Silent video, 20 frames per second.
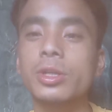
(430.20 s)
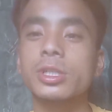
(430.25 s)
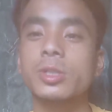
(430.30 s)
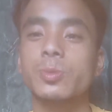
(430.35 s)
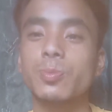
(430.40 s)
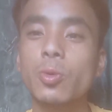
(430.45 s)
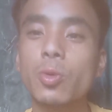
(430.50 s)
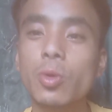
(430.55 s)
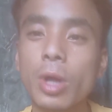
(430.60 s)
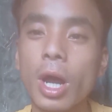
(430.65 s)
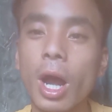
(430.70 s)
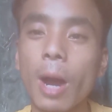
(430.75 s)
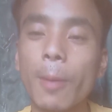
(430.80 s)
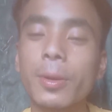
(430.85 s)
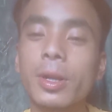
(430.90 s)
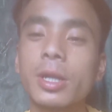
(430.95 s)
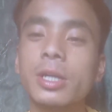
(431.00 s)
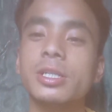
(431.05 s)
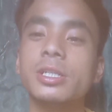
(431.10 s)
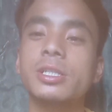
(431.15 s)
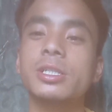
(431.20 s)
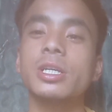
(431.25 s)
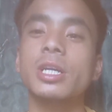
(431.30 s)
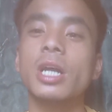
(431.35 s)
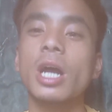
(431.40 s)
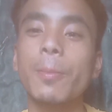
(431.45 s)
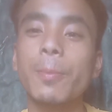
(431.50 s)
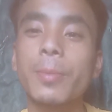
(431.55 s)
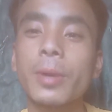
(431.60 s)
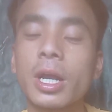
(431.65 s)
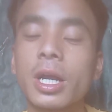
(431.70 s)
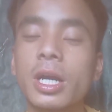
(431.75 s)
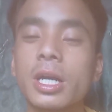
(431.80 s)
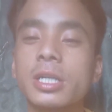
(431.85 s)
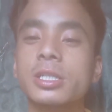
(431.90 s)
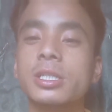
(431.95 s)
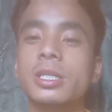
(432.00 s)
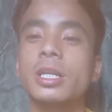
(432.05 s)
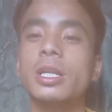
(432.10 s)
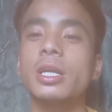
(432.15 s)
ईस्ट पूरा अपना डिस्ट्रिक्ट अपना घर
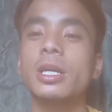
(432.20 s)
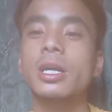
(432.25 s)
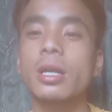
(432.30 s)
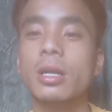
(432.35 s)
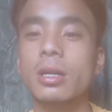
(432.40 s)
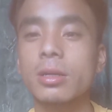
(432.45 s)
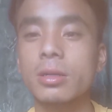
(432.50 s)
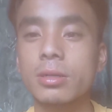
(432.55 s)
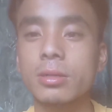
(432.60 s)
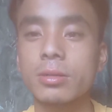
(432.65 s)
से लेकर